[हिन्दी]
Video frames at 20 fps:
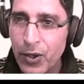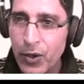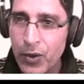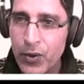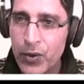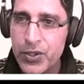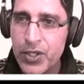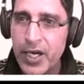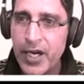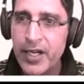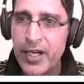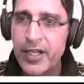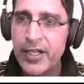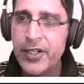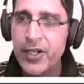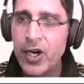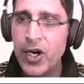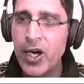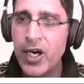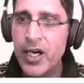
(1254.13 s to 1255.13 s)
क्लोज
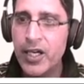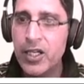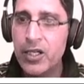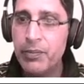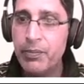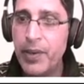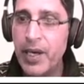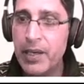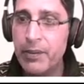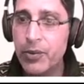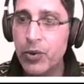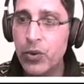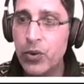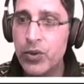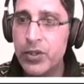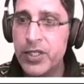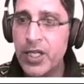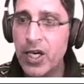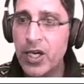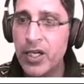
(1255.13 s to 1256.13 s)
एंडेड ऑर्गन पाइप
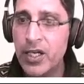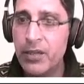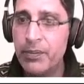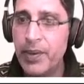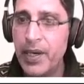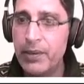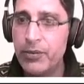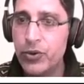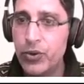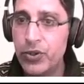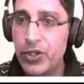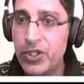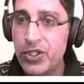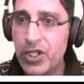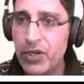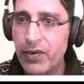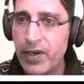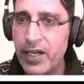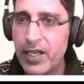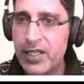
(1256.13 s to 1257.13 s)
कौन सा ऑर्गन पाइप जो
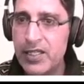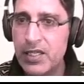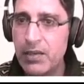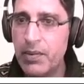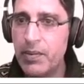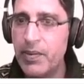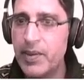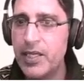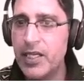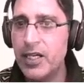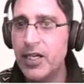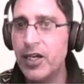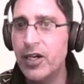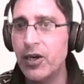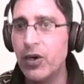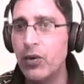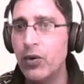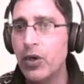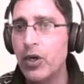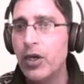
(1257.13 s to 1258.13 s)
नीचे वाले हिस्से में मैं
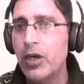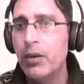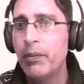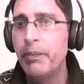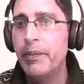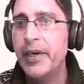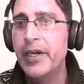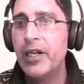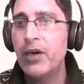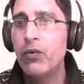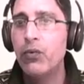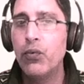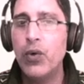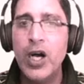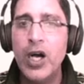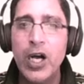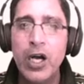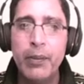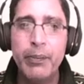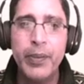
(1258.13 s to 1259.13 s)
दिखा रहा हूं बेटा
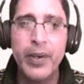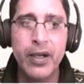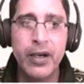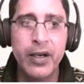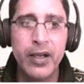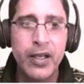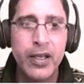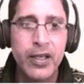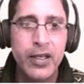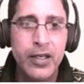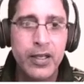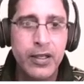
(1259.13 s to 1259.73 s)
वहां पर